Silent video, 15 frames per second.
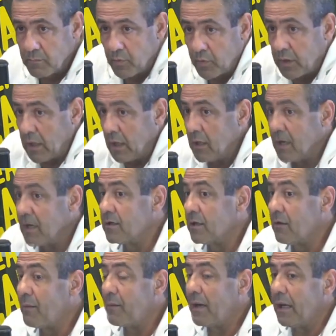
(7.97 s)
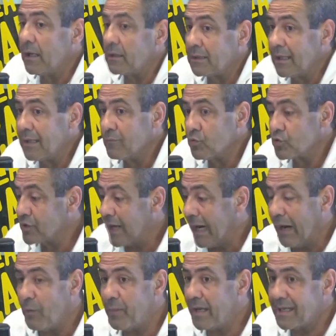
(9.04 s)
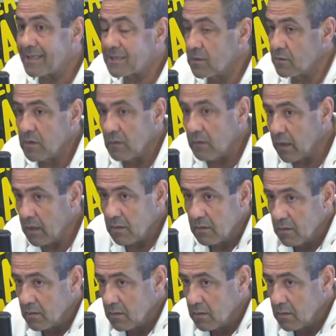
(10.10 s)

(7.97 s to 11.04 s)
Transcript: Porque não, não abrilhantamos a, a operação de alguém.